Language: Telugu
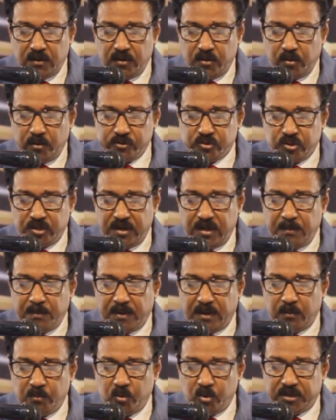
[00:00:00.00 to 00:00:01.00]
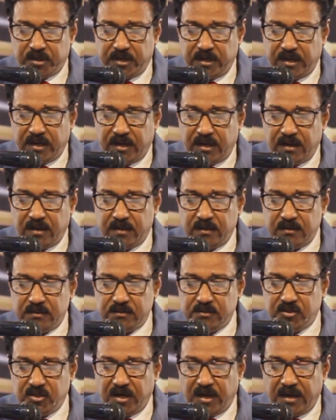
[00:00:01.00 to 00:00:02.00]
ఈ రోజున మన ముఖ్య
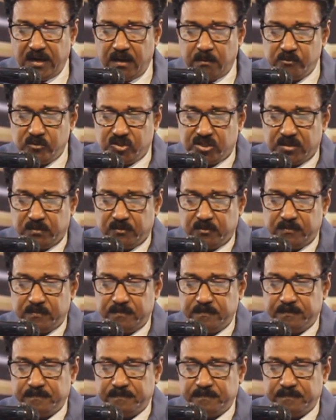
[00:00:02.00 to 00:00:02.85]
ధ్యానాంశము